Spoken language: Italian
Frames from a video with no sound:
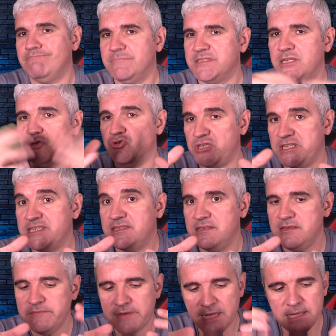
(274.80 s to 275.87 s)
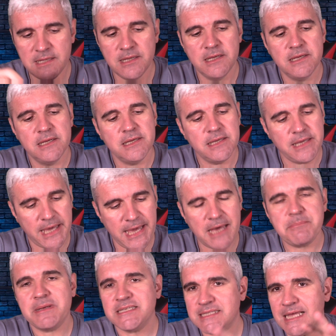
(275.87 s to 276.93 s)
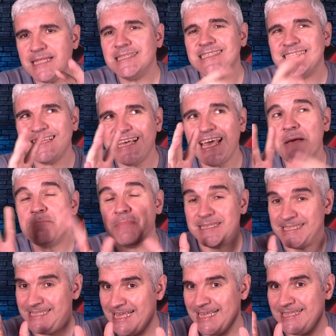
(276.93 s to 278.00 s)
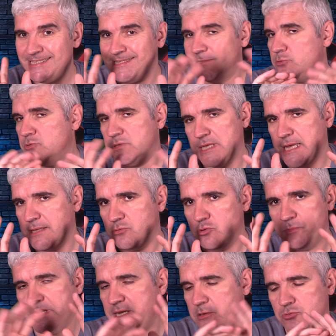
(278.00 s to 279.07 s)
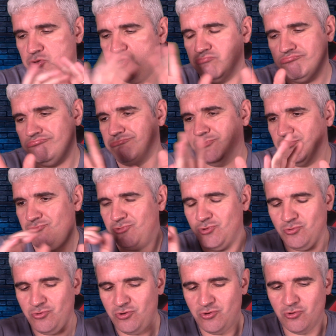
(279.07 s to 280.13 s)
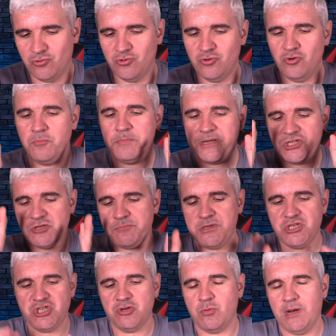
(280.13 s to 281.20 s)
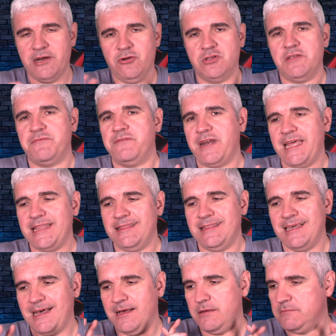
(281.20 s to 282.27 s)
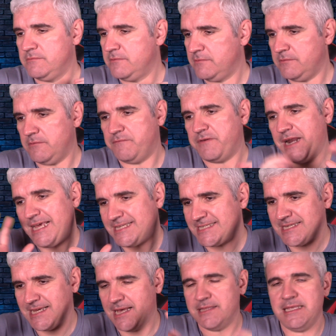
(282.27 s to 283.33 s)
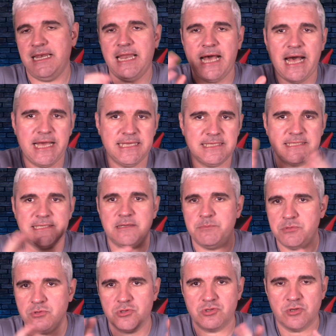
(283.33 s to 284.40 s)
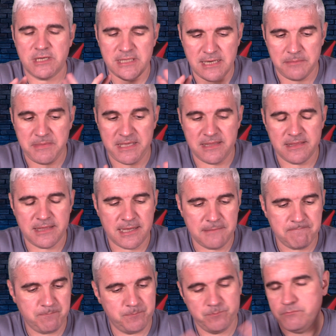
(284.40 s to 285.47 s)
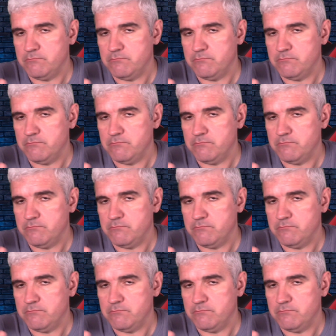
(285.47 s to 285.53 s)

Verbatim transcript: stagione estiva è abbastanza, è abbastanza non tanto perché non, non, non percepisci quella nota fredda o fresca dell'ice piuttosto che della menta